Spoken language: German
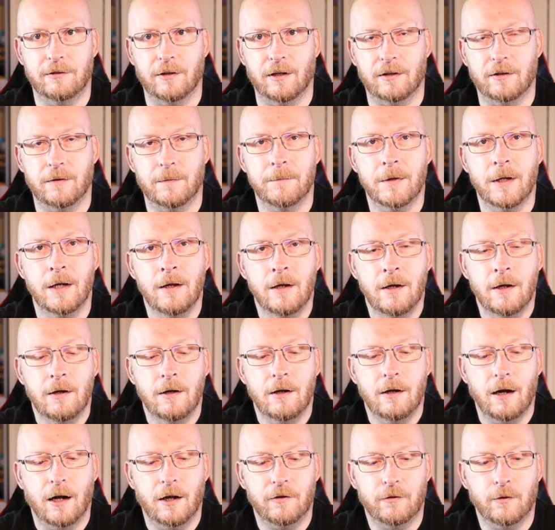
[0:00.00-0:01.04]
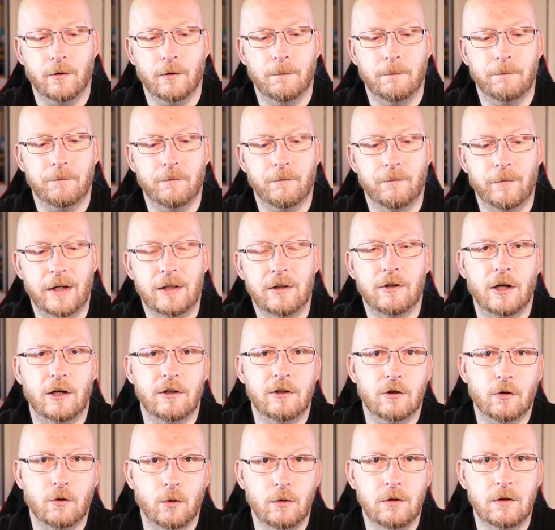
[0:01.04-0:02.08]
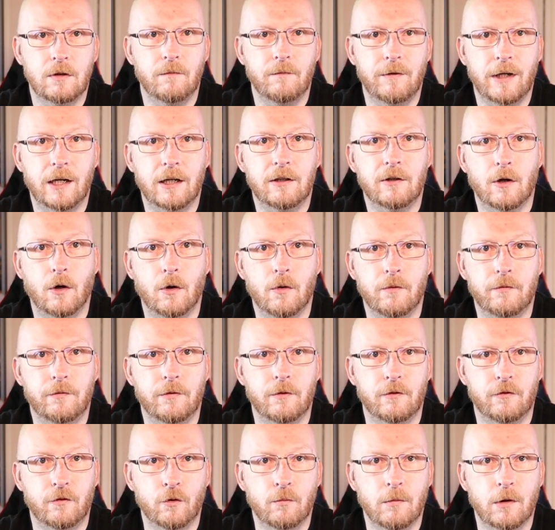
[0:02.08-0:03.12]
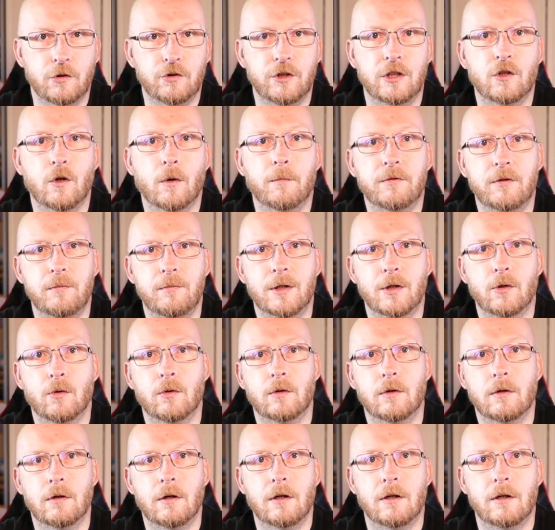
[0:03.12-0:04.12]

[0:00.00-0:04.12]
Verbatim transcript: hat. Also wenn deine Kunden Wert auf Suchmaschinenoptimierung